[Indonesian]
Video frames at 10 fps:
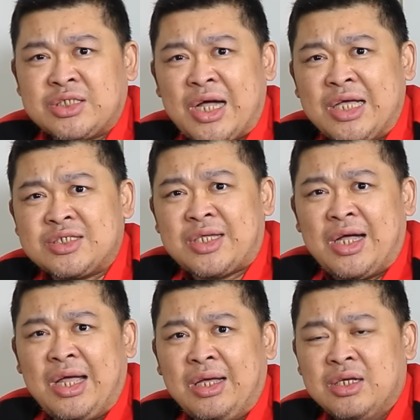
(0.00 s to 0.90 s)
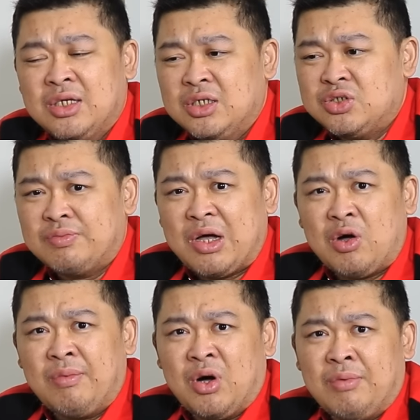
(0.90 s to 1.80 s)
setengah-setengah cuma
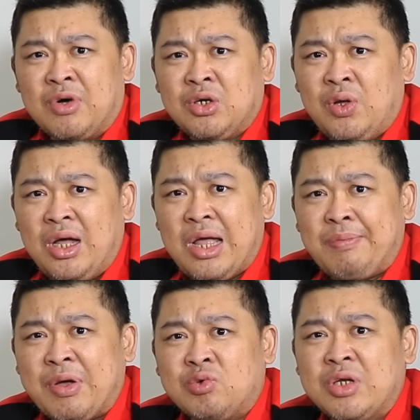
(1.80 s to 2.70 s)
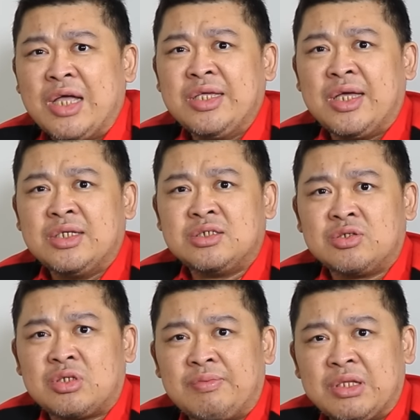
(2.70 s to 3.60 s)
ngomong-ngomong doang apa gunanya di
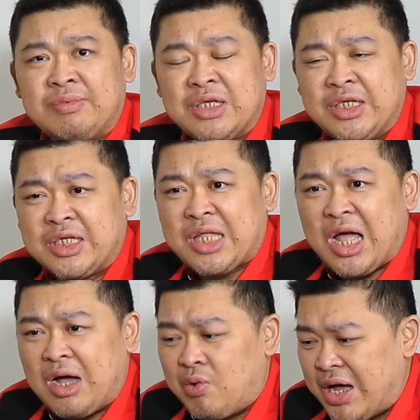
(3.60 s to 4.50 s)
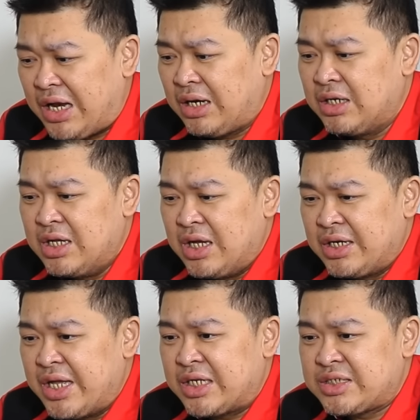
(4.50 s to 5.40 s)
situ teman-teman. Jadi kita kawal
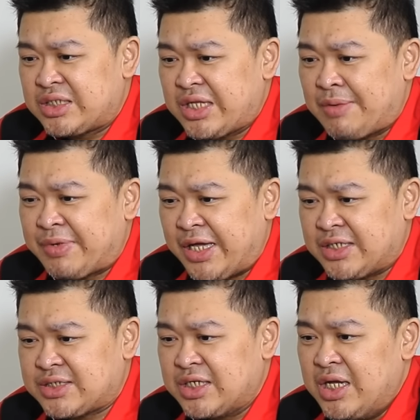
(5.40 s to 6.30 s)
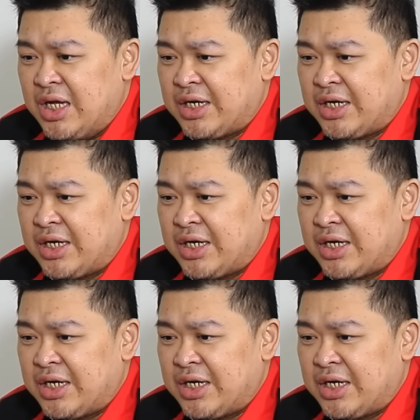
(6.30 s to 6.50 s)
dari setiap case.